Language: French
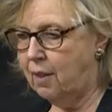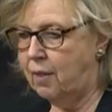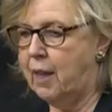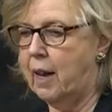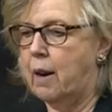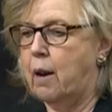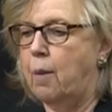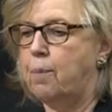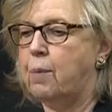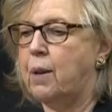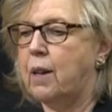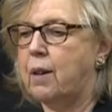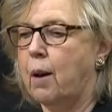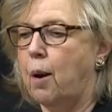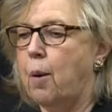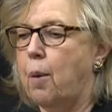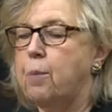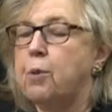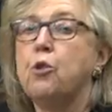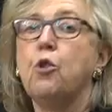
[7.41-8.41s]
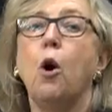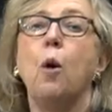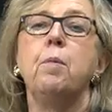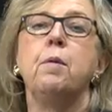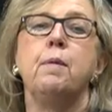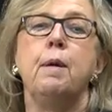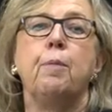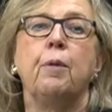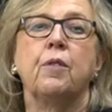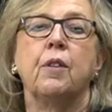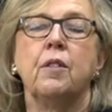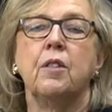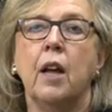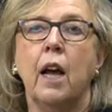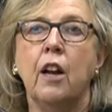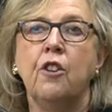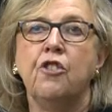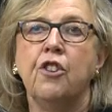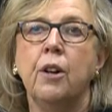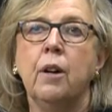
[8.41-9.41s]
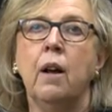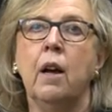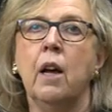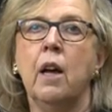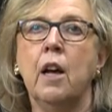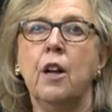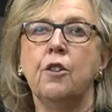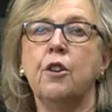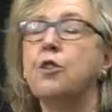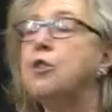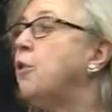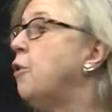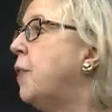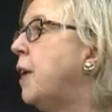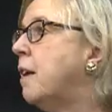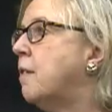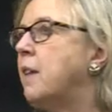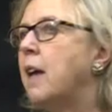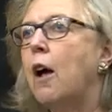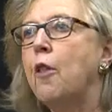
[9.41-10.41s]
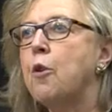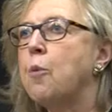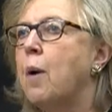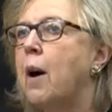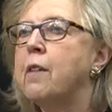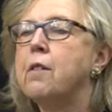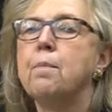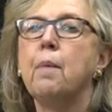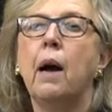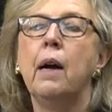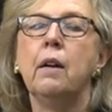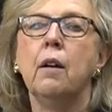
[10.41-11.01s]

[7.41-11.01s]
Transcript: que parfois des chefs d'État se servent,